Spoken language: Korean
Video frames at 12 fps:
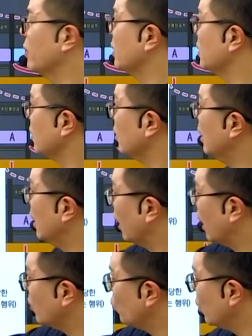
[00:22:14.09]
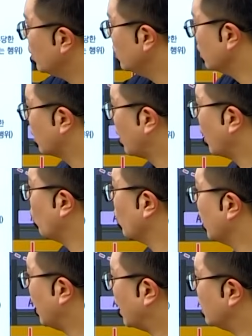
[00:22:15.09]
그래서 에드윌은
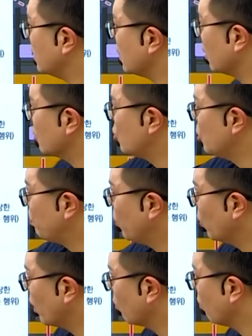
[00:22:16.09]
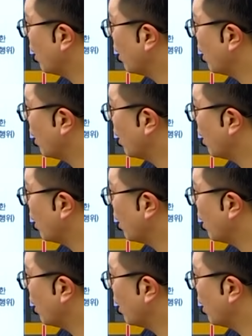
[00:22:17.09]
개공이가 아닌 자가 G4라고